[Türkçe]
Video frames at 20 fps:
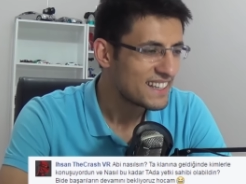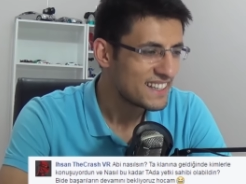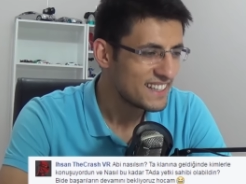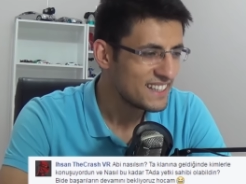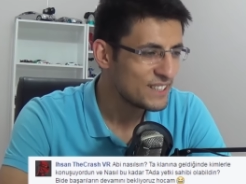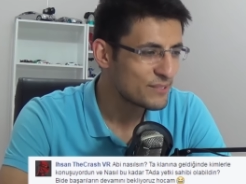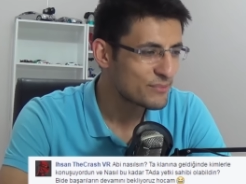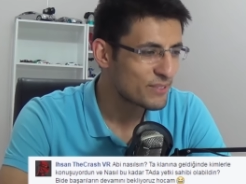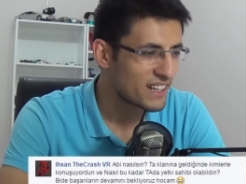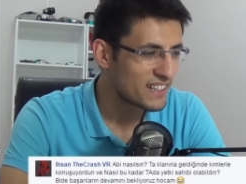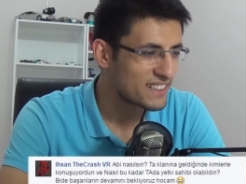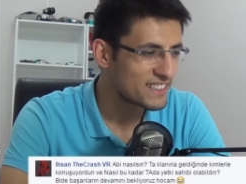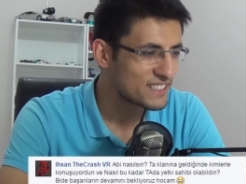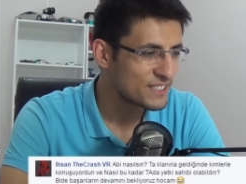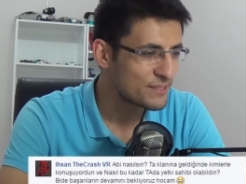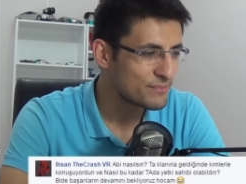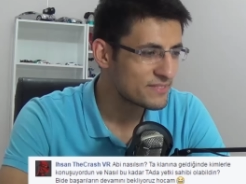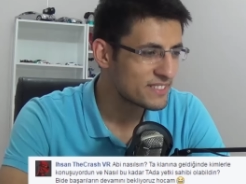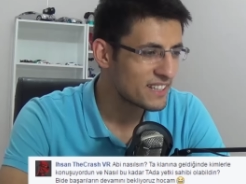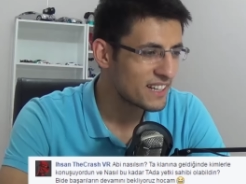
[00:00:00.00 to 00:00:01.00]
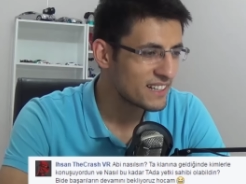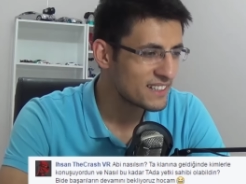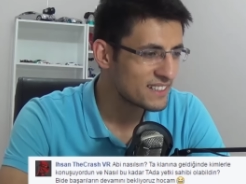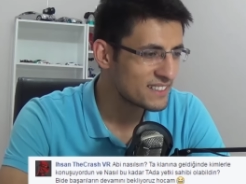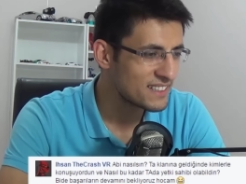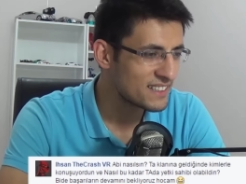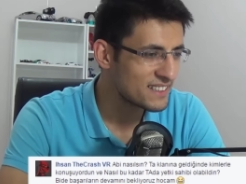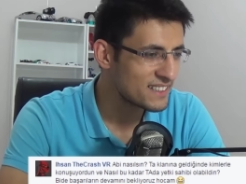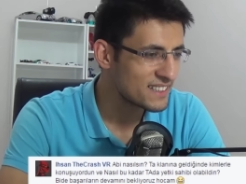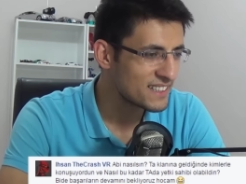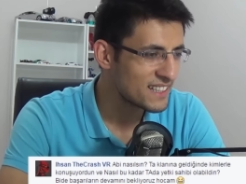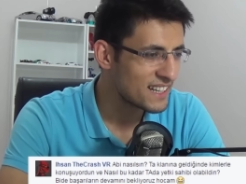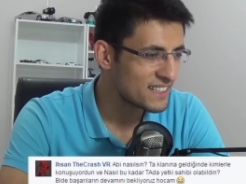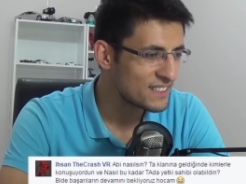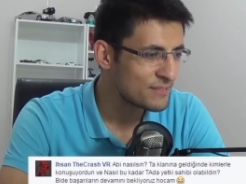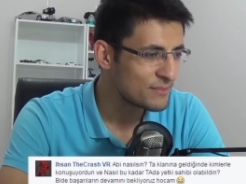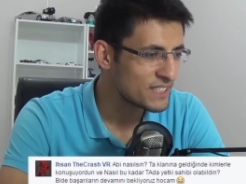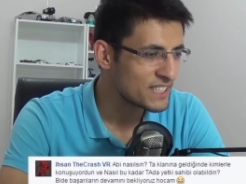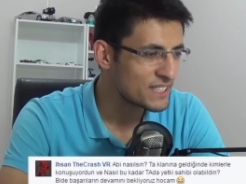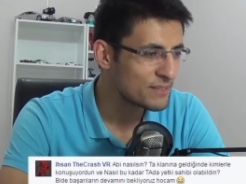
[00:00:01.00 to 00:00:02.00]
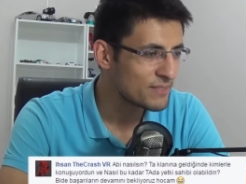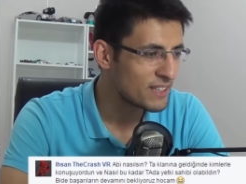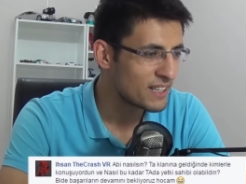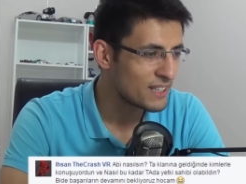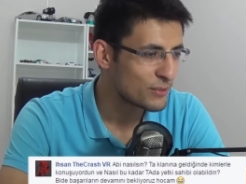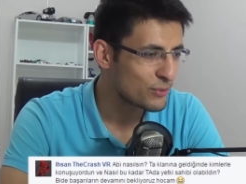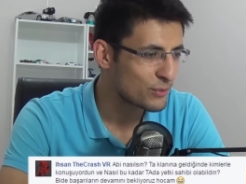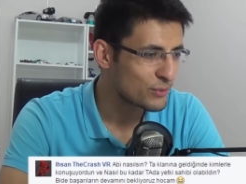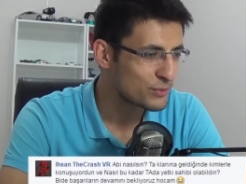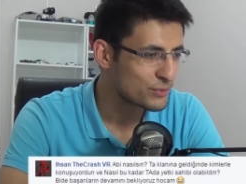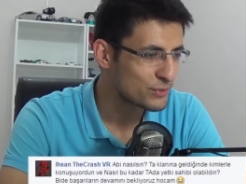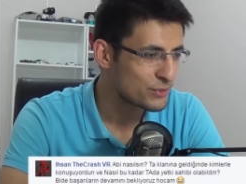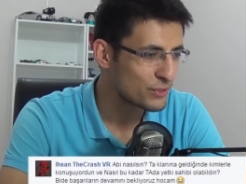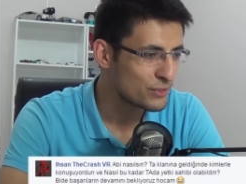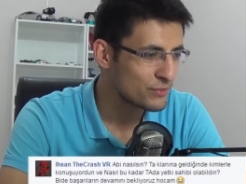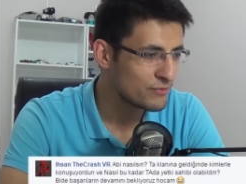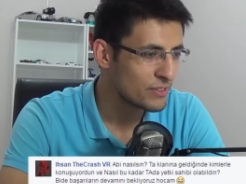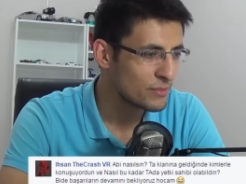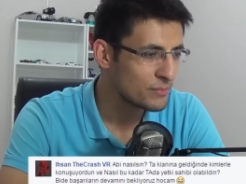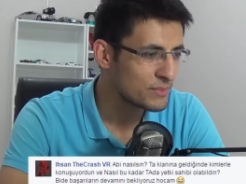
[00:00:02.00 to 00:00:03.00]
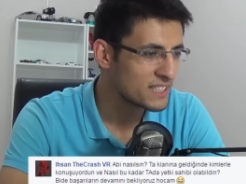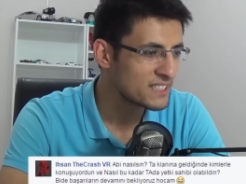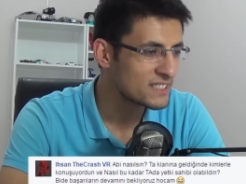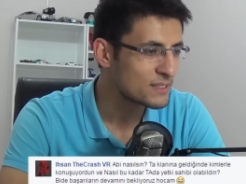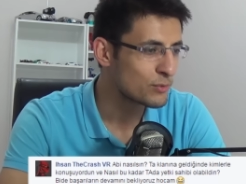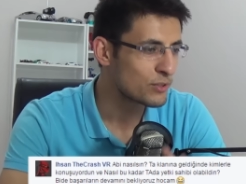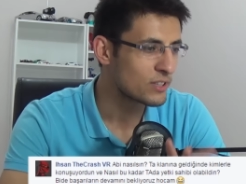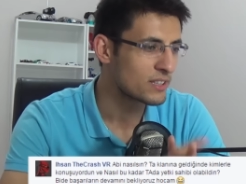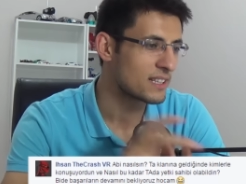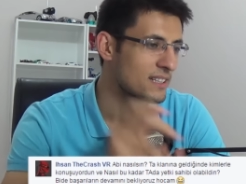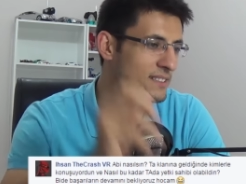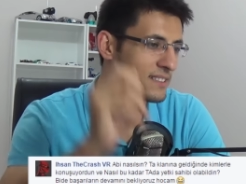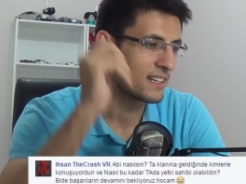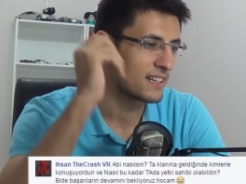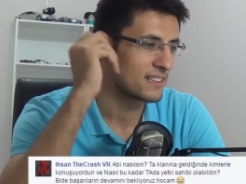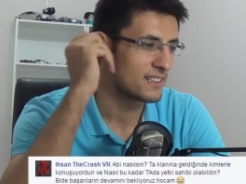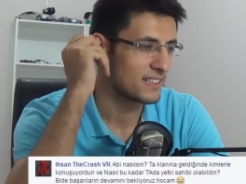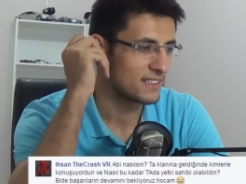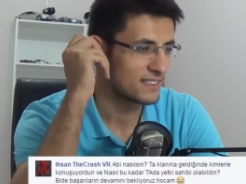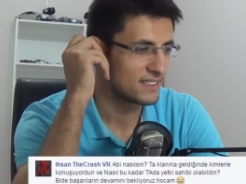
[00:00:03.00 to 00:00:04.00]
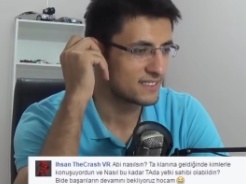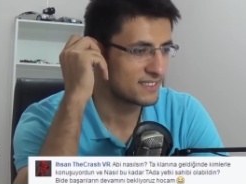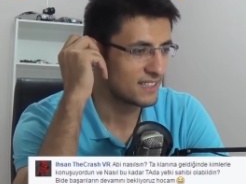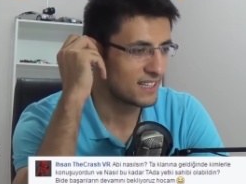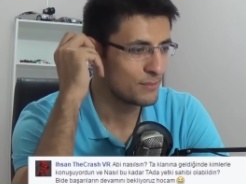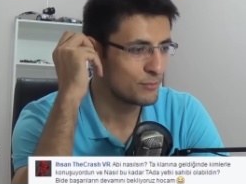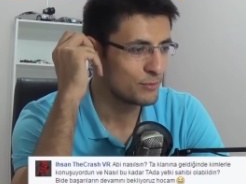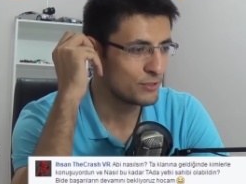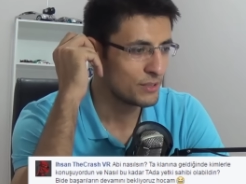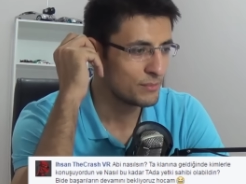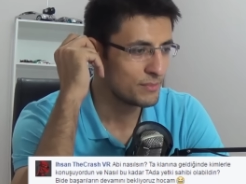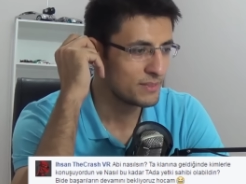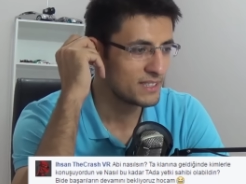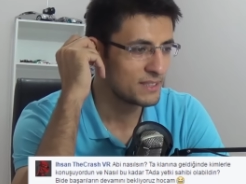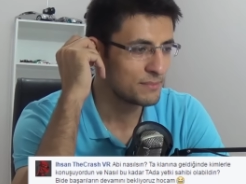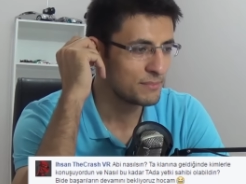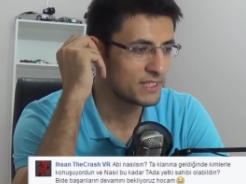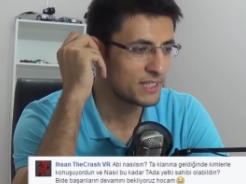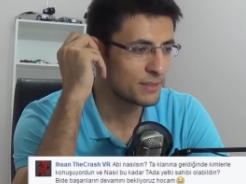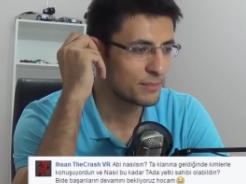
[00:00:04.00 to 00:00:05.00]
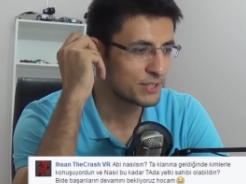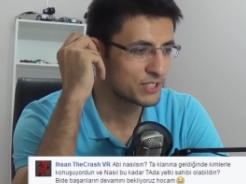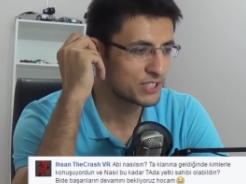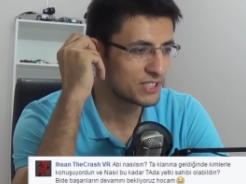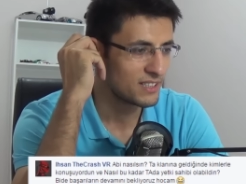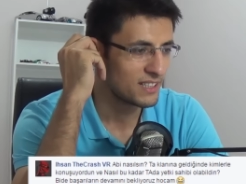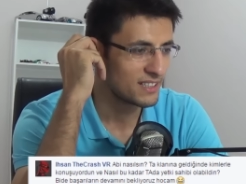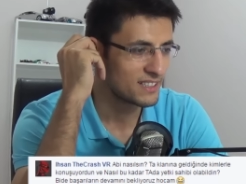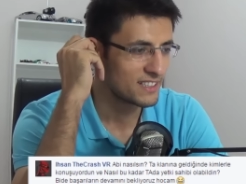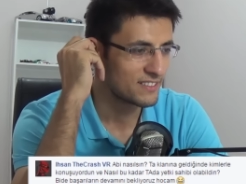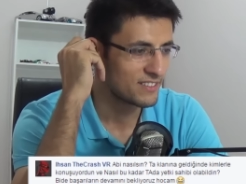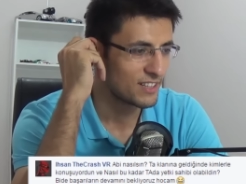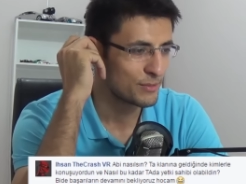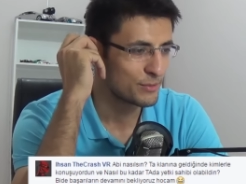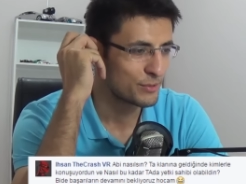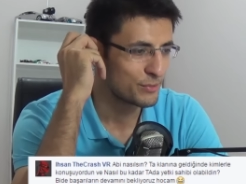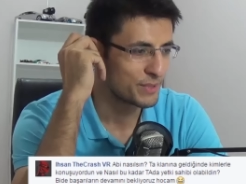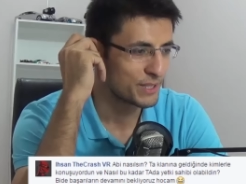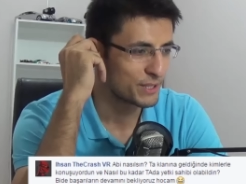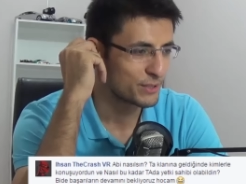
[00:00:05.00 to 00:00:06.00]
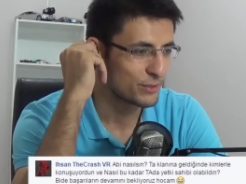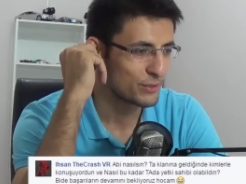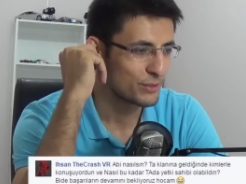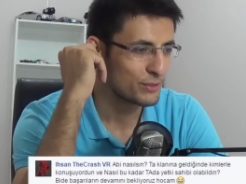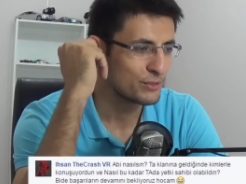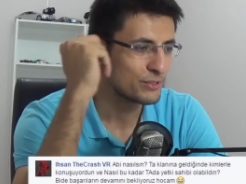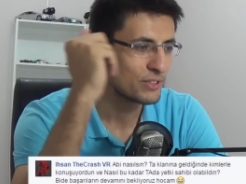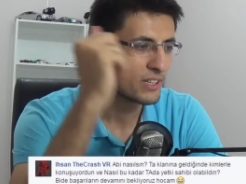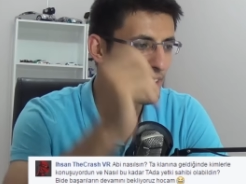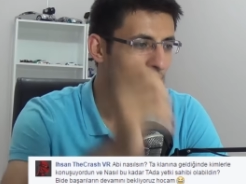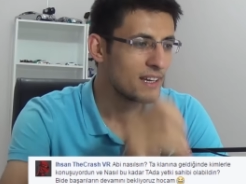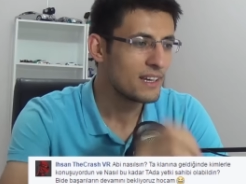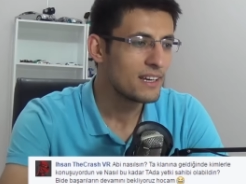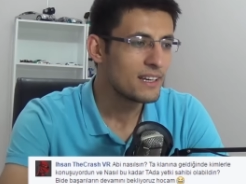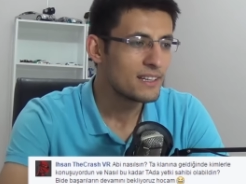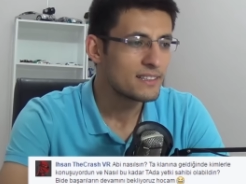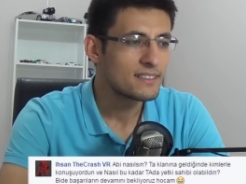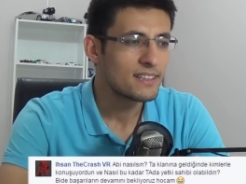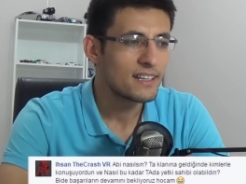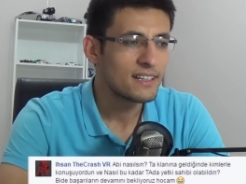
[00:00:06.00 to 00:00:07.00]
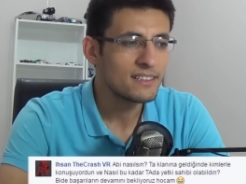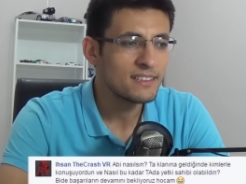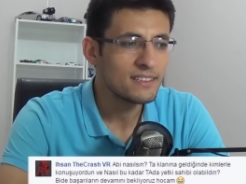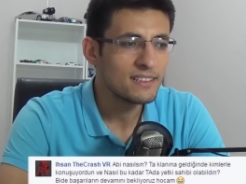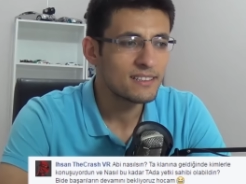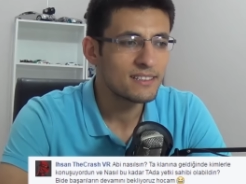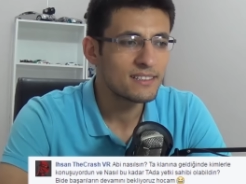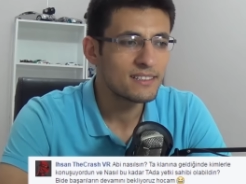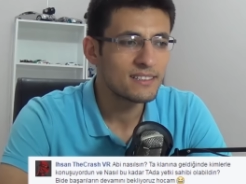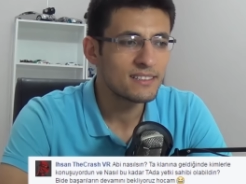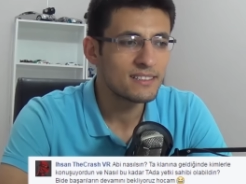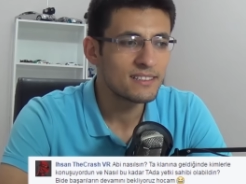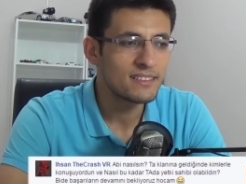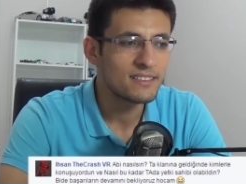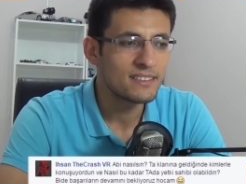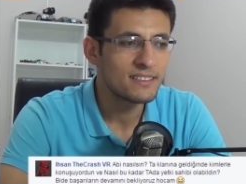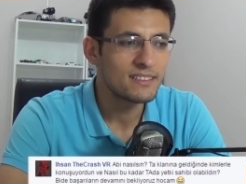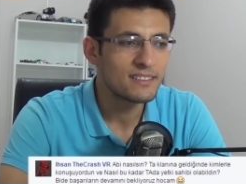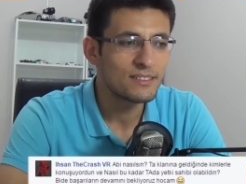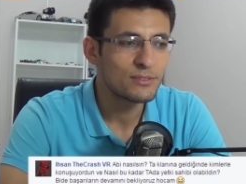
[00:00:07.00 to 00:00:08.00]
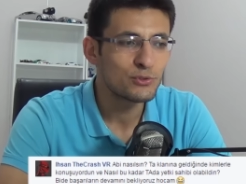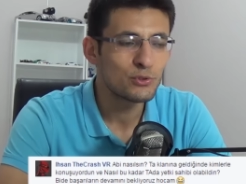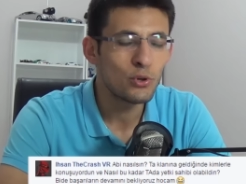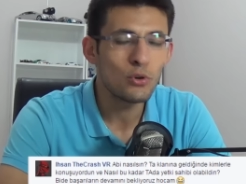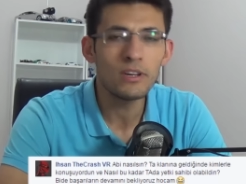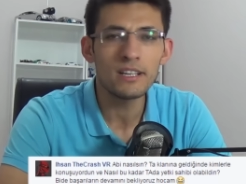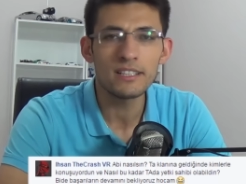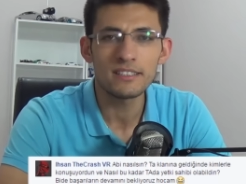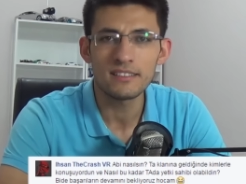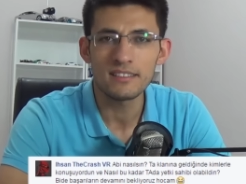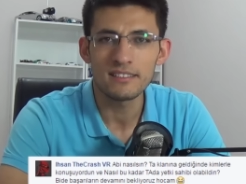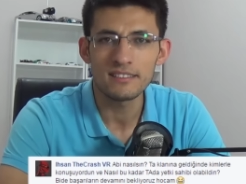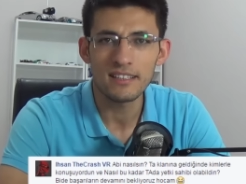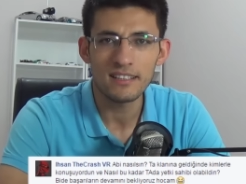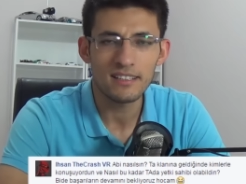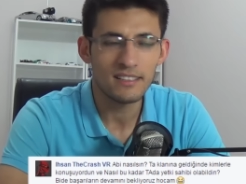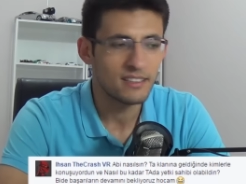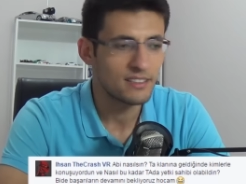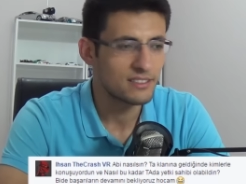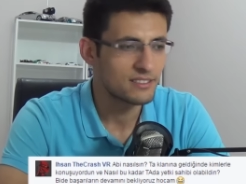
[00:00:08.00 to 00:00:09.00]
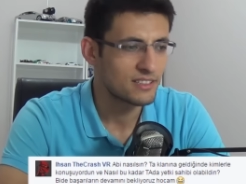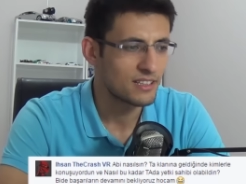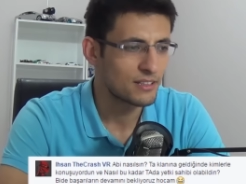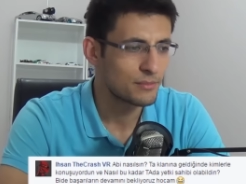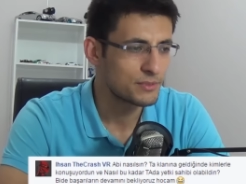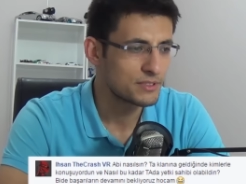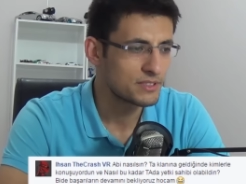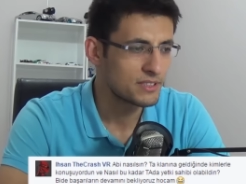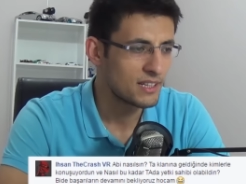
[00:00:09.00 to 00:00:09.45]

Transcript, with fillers: İyiyim kardeşim. TEA alanına geldiğimde kimlerle konuşuyordum ve nasıl bu kadar TEA'da yetki sahibi olabildim bir de başarılar devamını bekliyoruz. TEA'da e, çok eskiyiz arkadaşlar biz.